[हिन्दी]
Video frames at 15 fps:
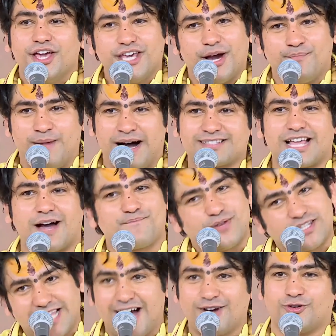या माता
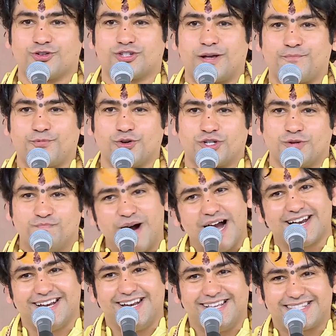पिता को सब कुछ
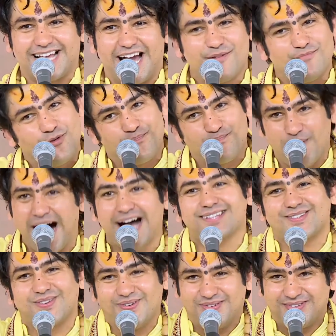मान लेता है वो
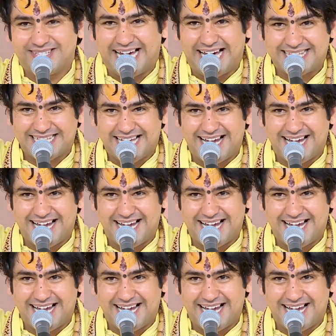पास हो जाता